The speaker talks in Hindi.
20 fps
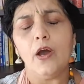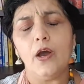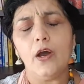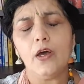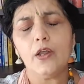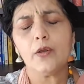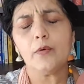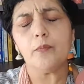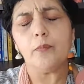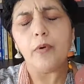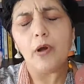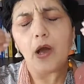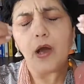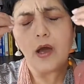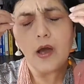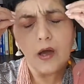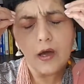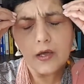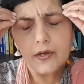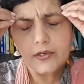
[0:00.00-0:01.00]
हर
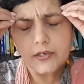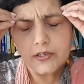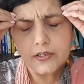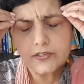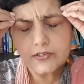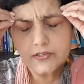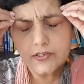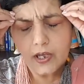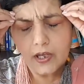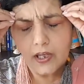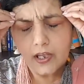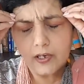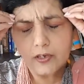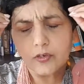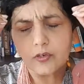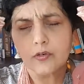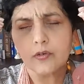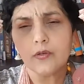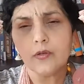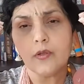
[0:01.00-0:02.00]
बार
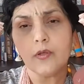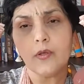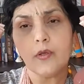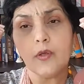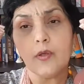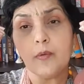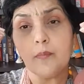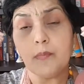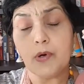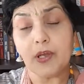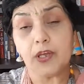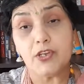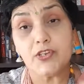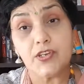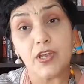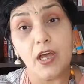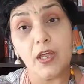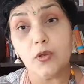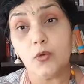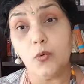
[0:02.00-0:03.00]
किसान
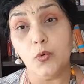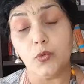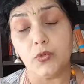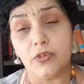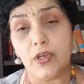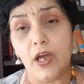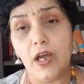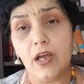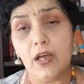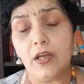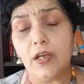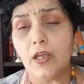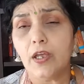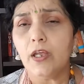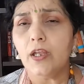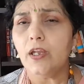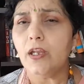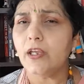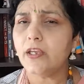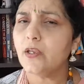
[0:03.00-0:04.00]
परेशान होता
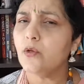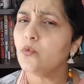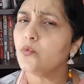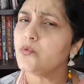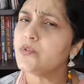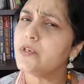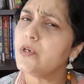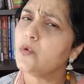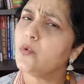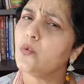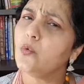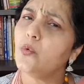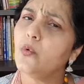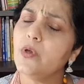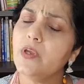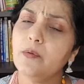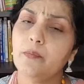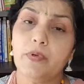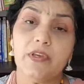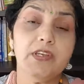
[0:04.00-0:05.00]
लेकिन उसे
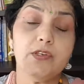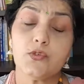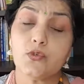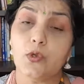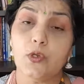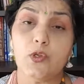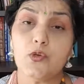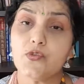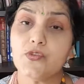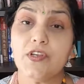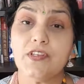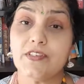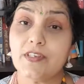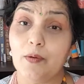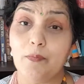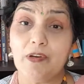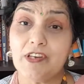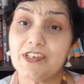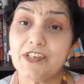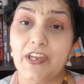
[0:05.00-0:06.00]
कोई भी सॉल्यूशन
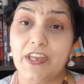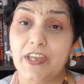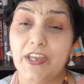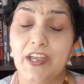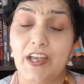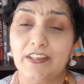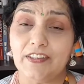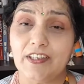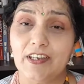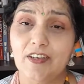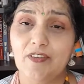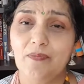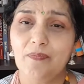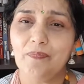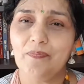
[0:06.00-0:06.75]
समझ नहीं आता